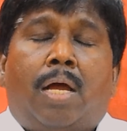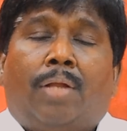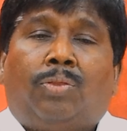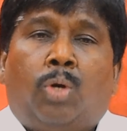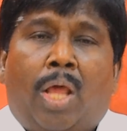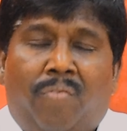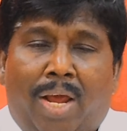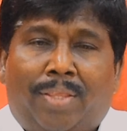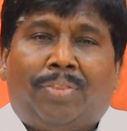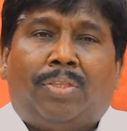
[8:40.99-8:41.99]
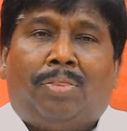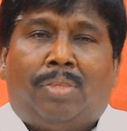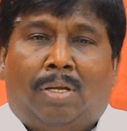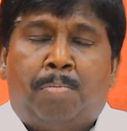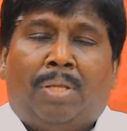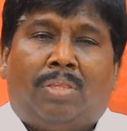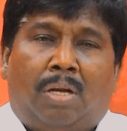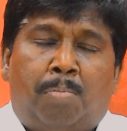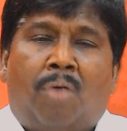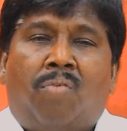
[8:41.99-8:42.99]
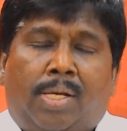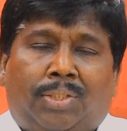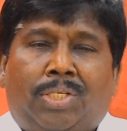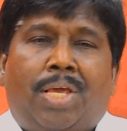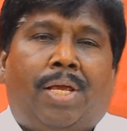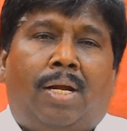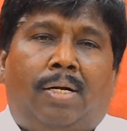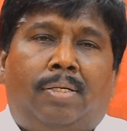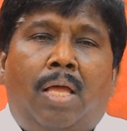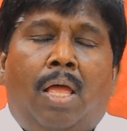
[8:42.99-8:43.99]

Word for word: கர்த்தருடைய வேதத்தை திரும்ப திரும்ப வாசியுங்கள்